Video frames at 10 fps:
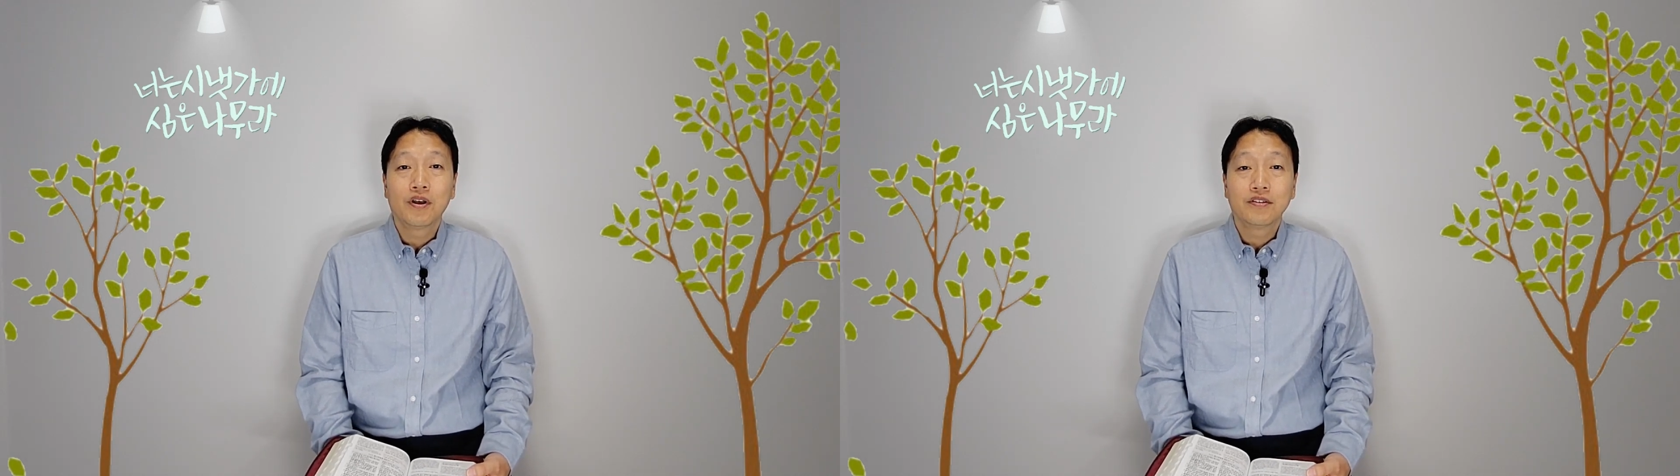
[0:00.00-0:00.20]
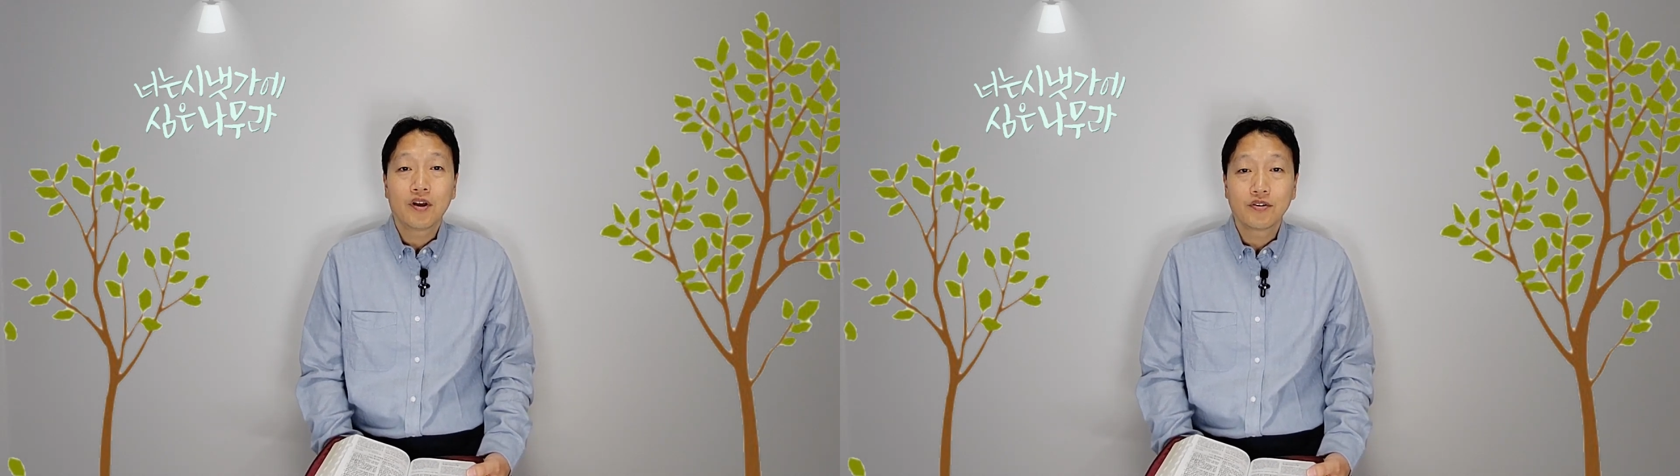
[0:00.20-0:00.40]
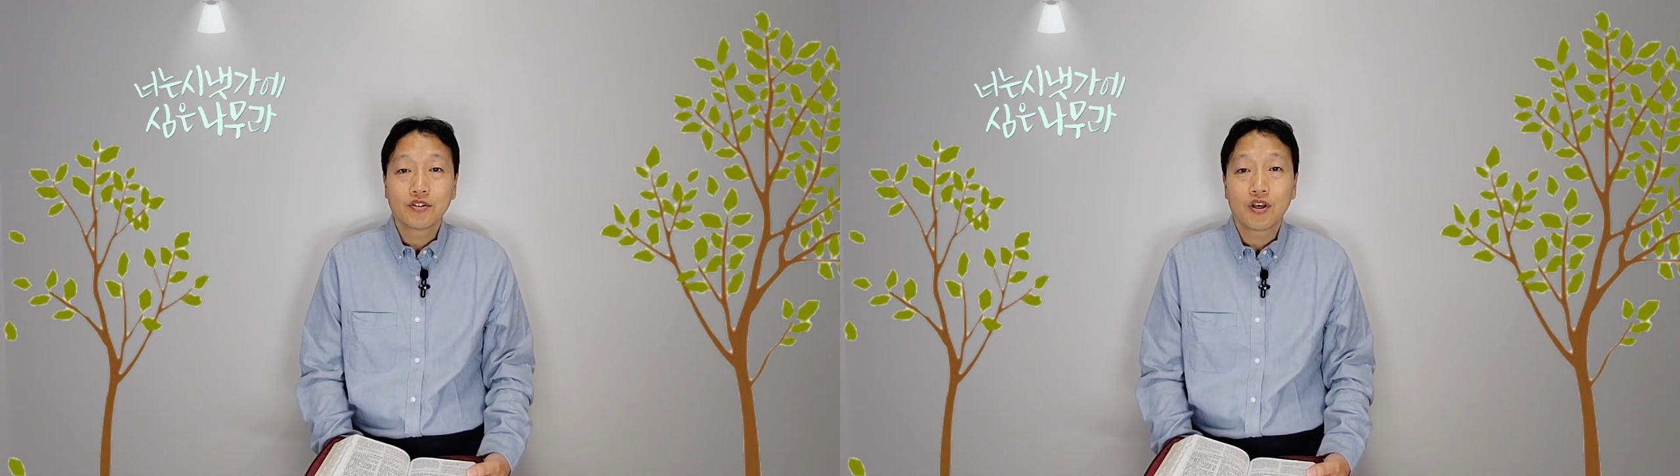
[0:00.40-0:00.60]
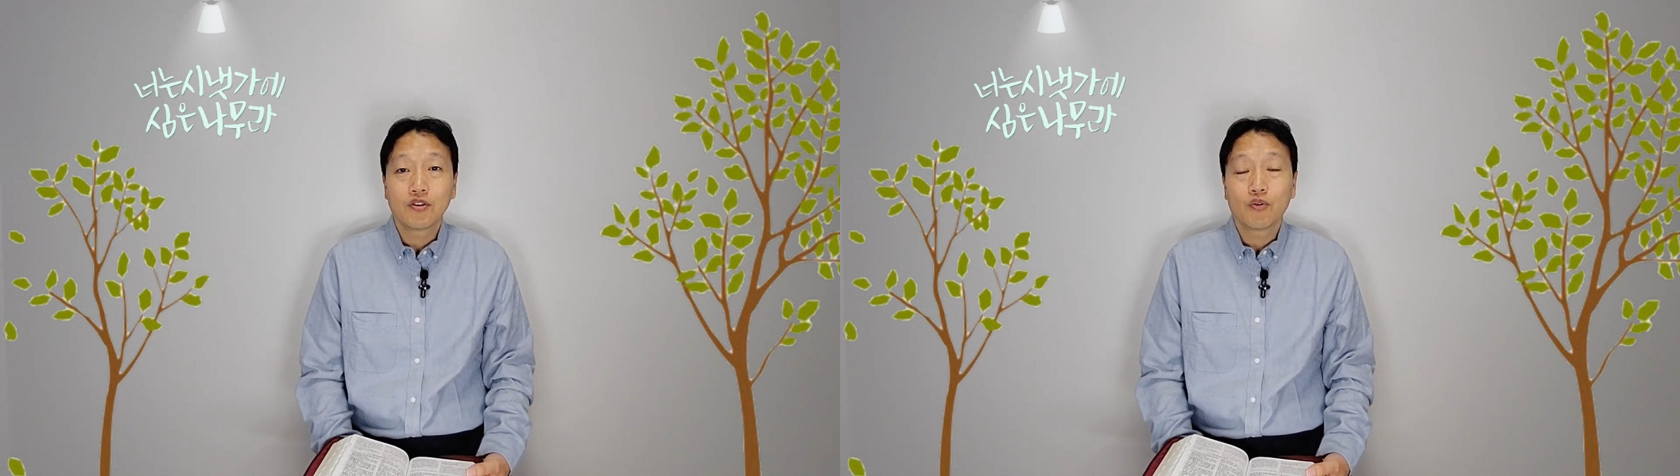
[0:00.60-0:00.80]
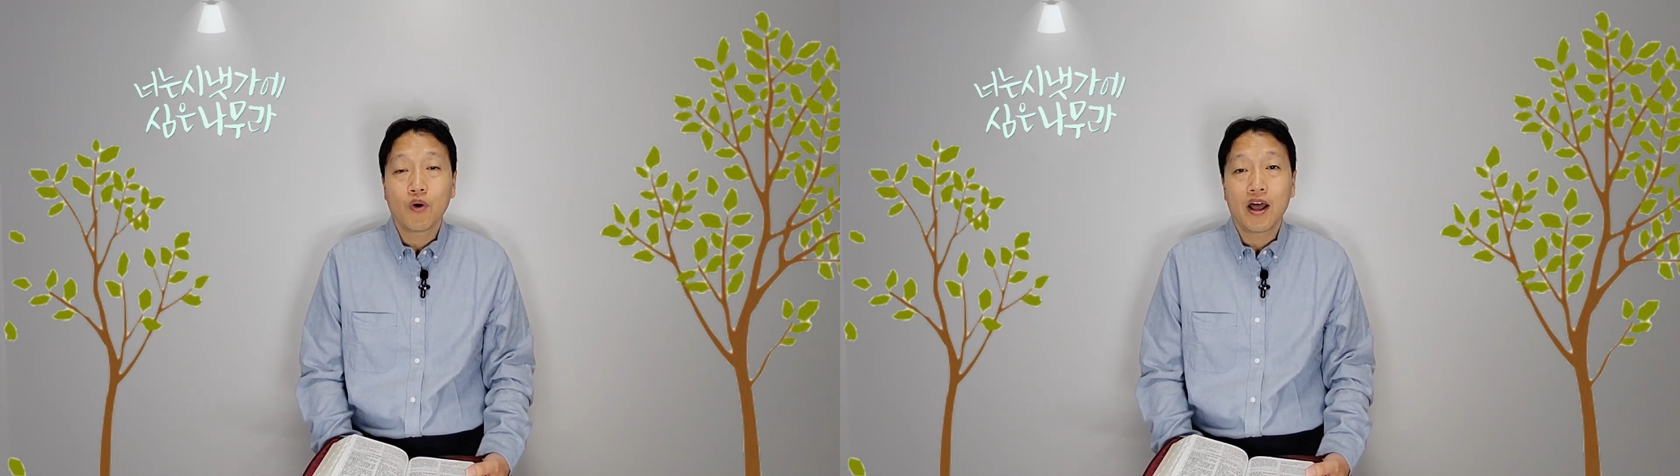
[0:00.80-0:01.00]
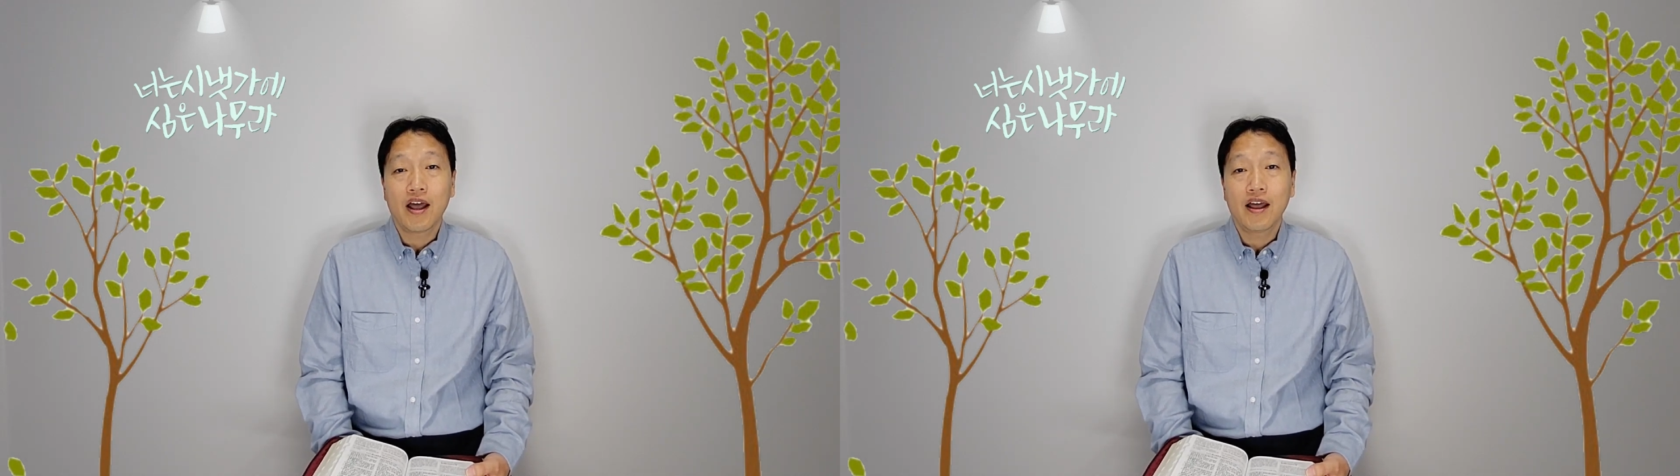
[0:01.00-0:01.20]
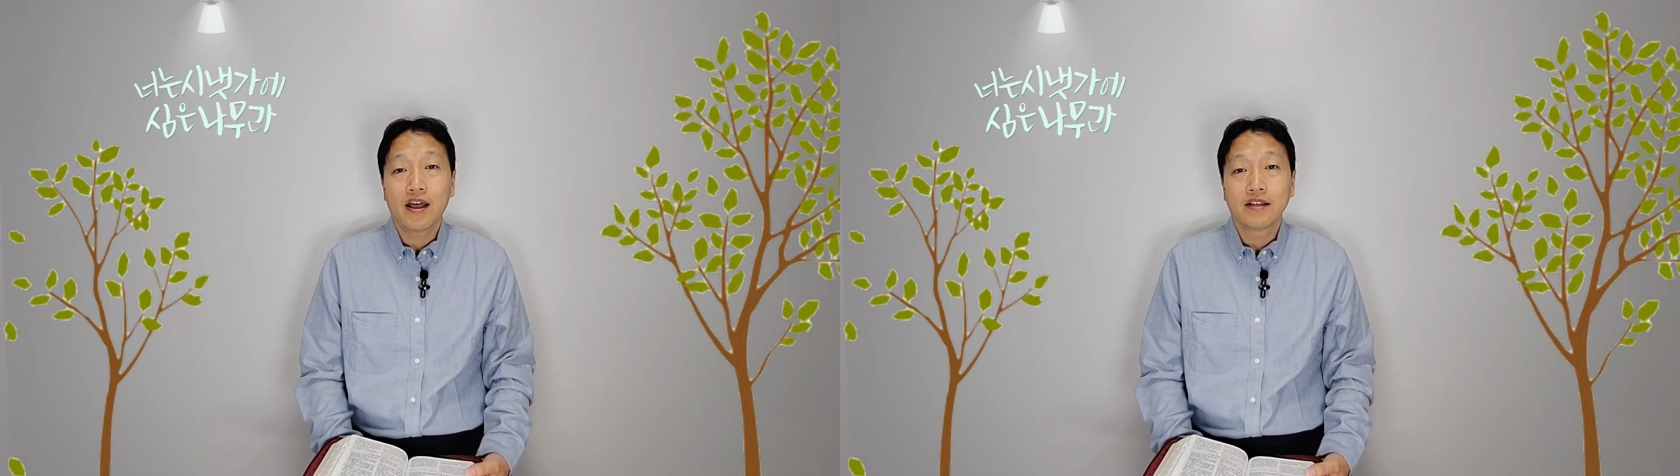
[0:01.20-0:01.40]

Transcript: 성전과